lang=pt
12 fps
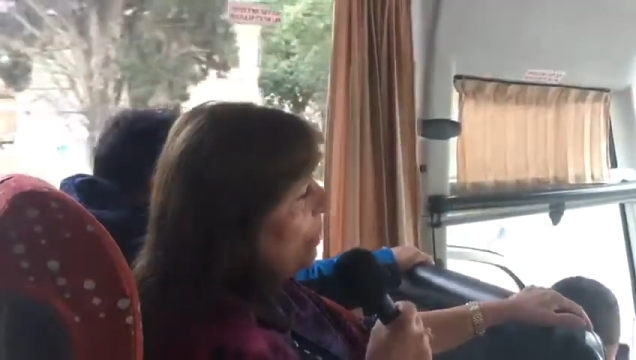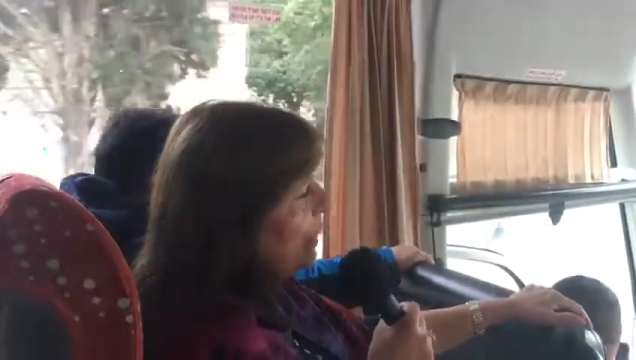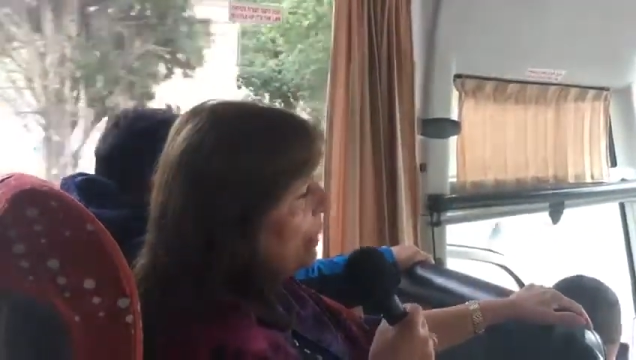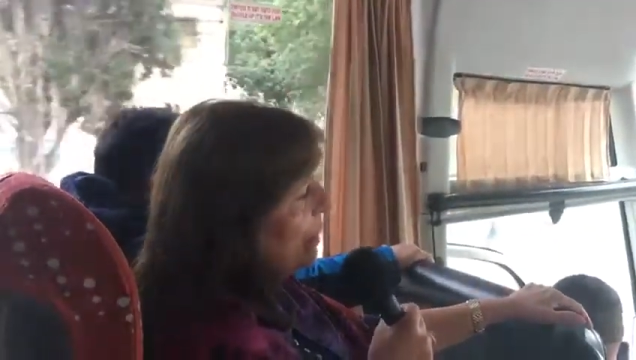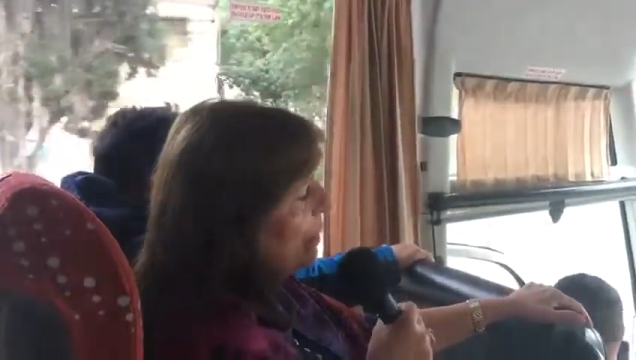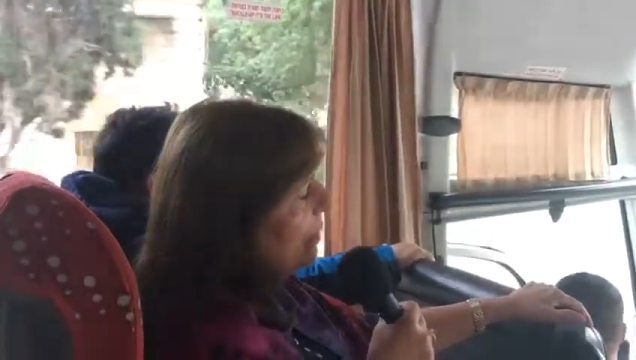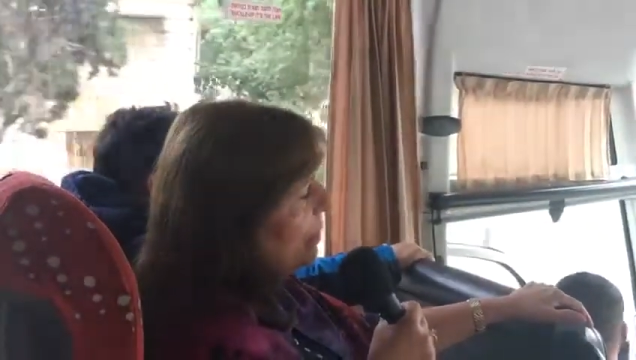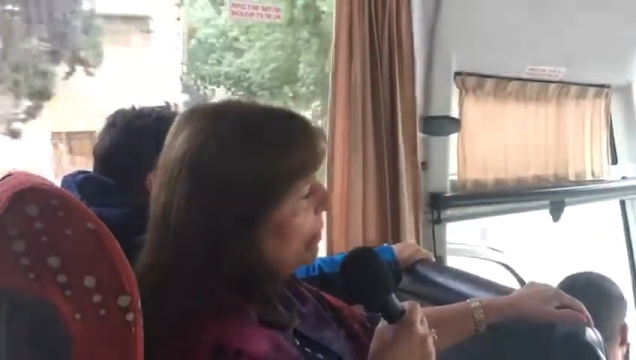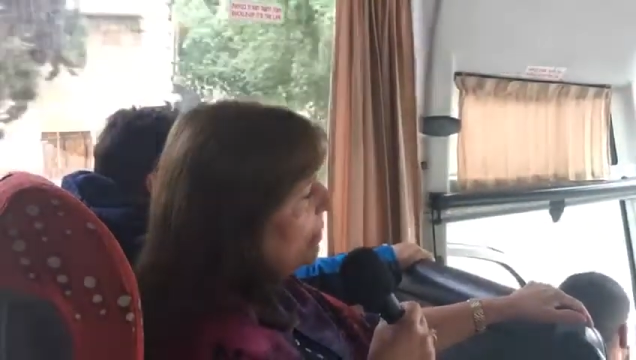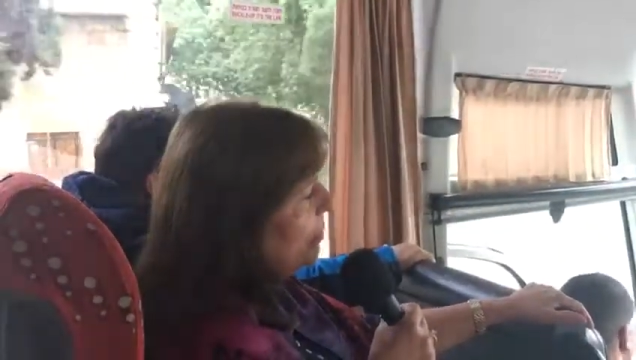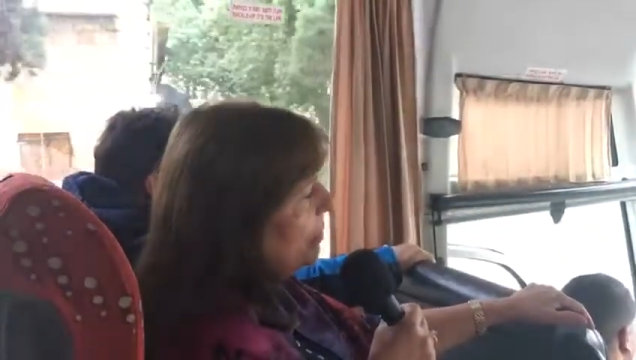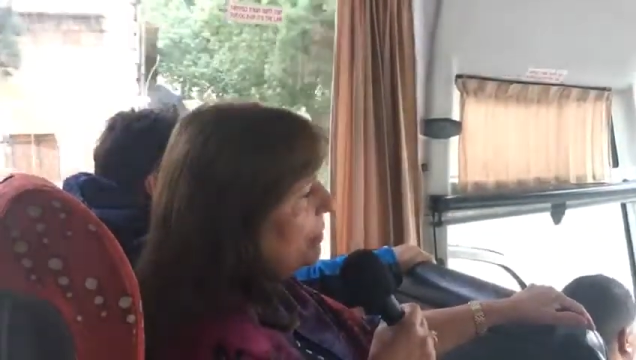
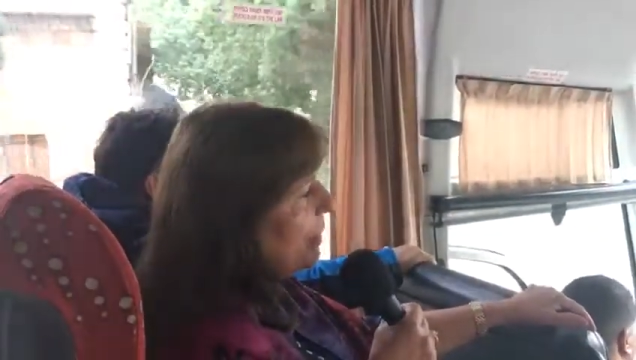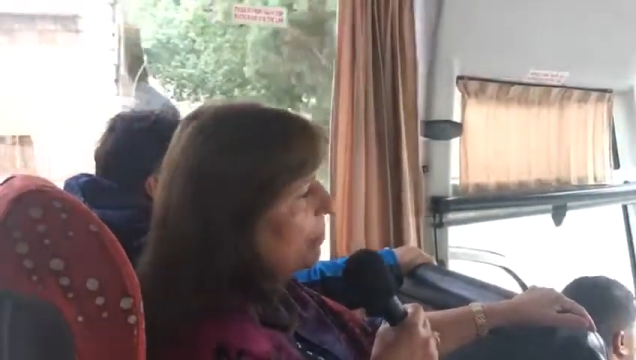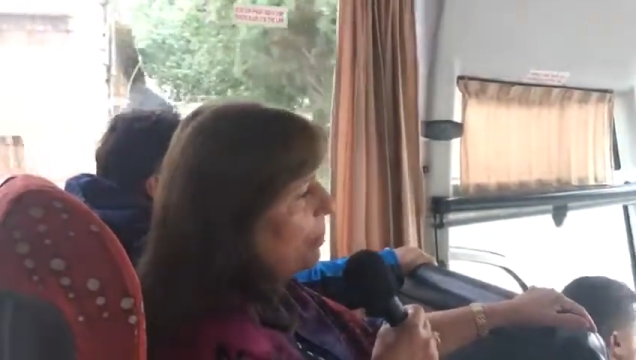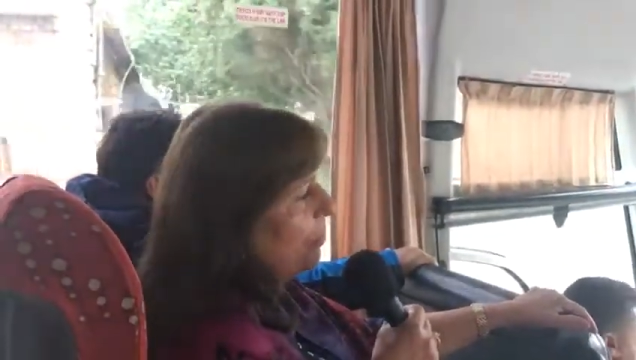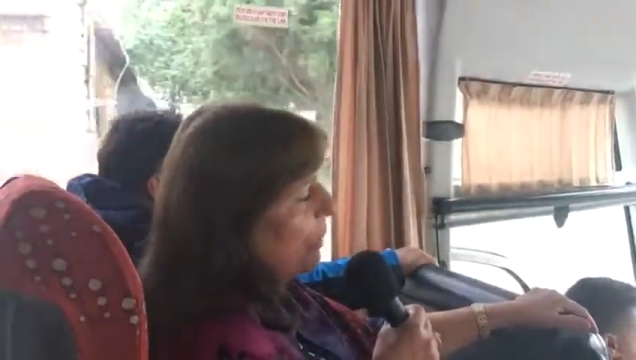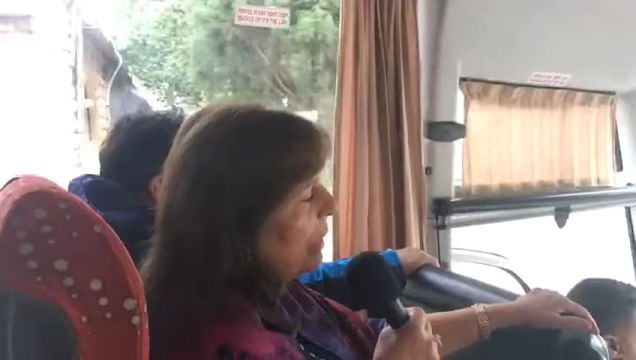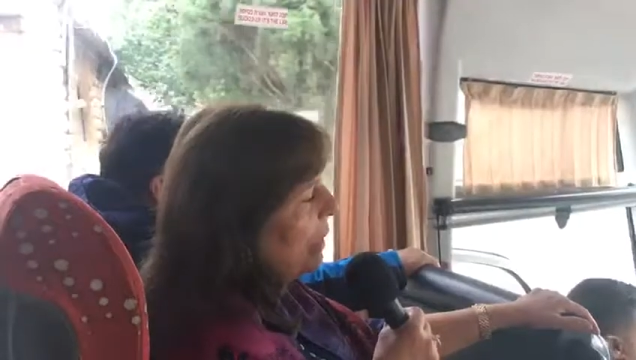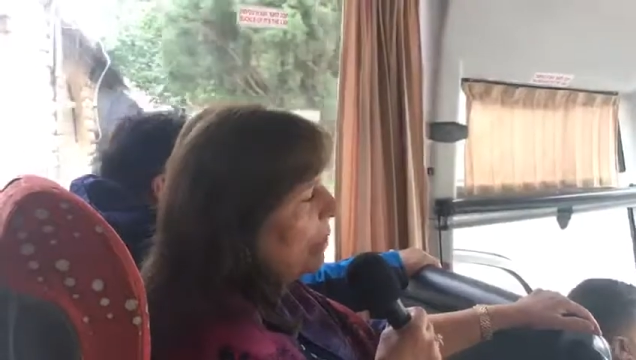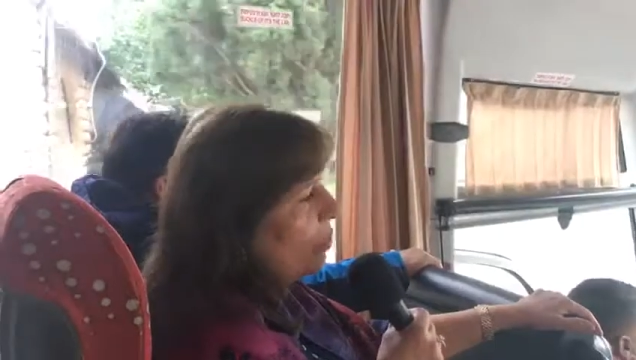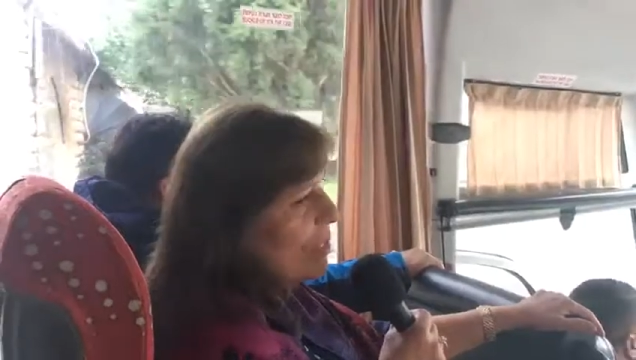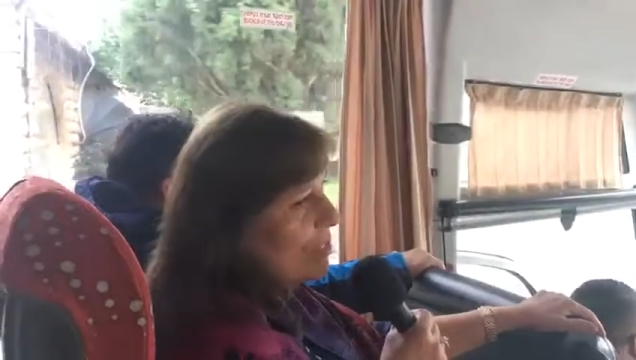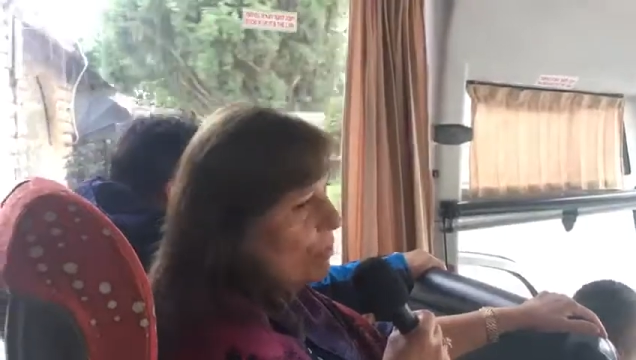para nem pra
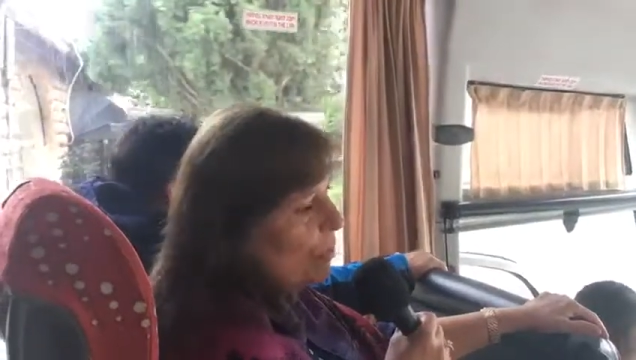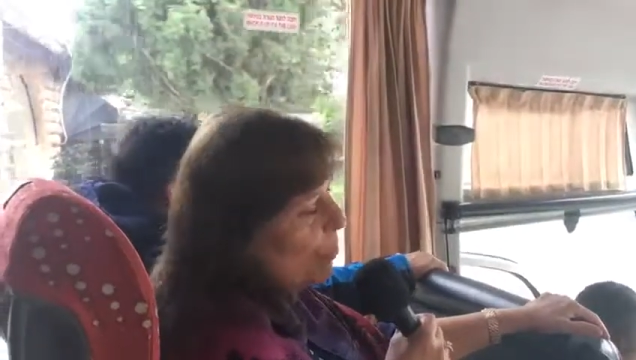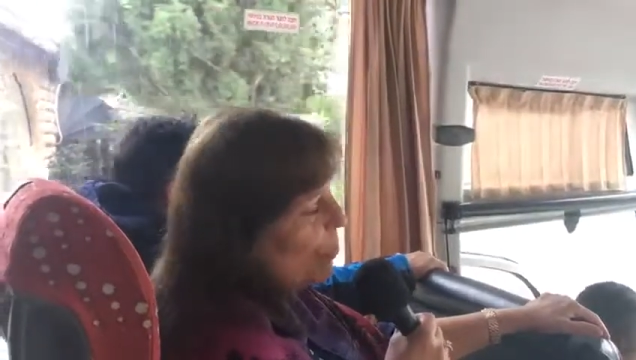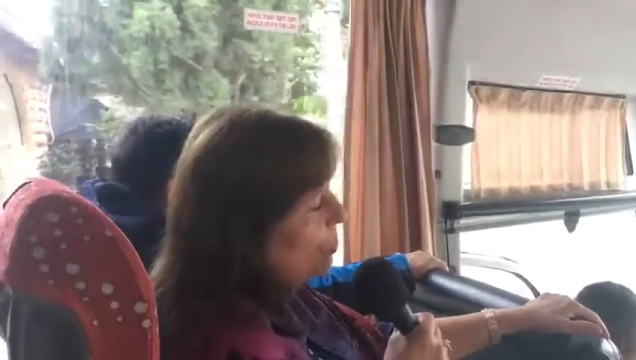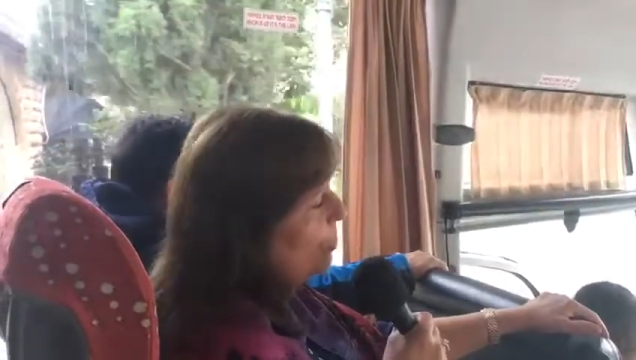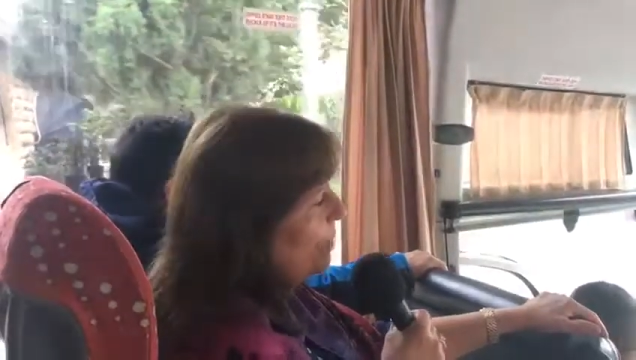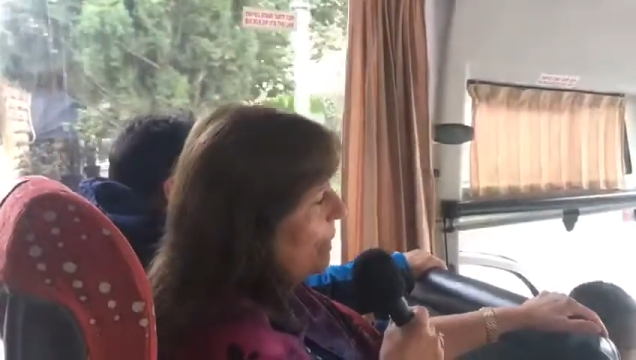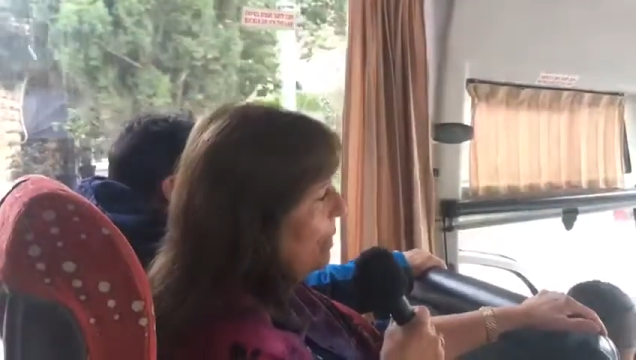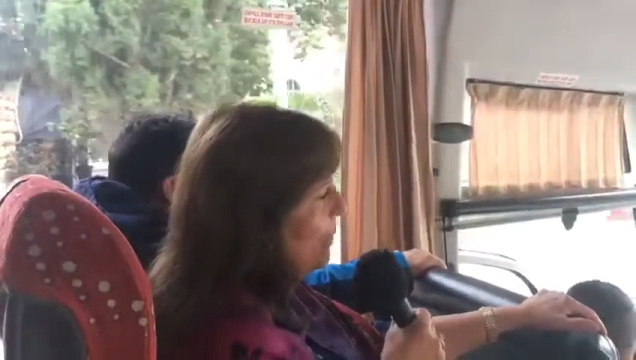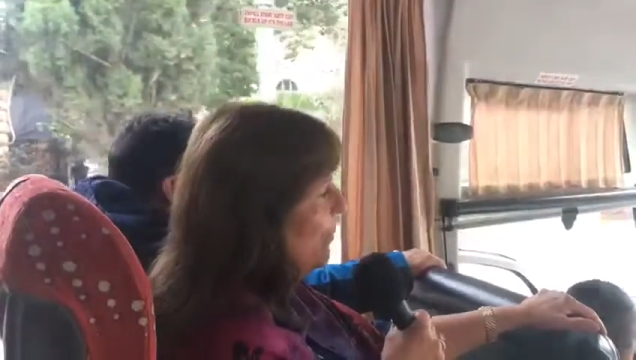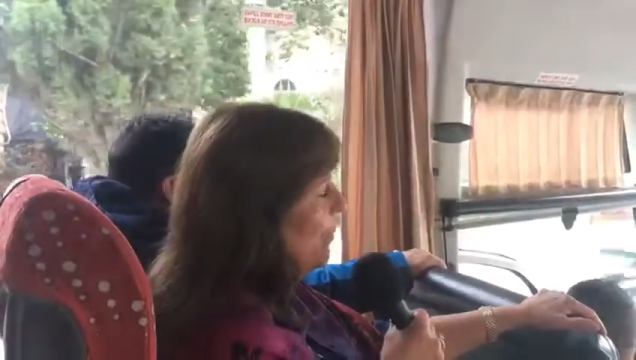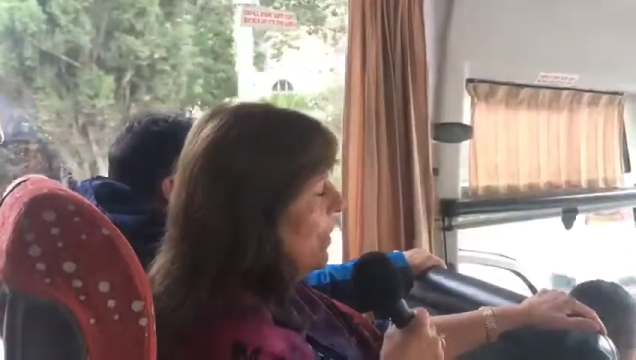pagar quase o meu
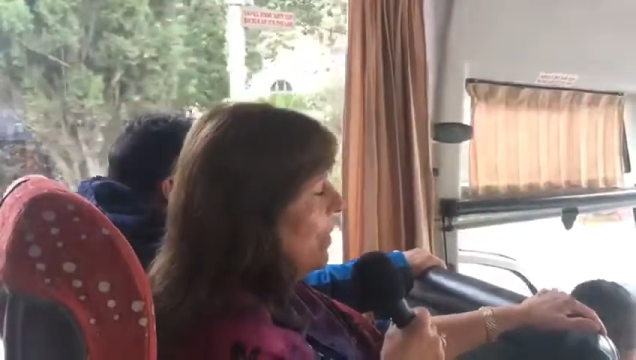condomínio.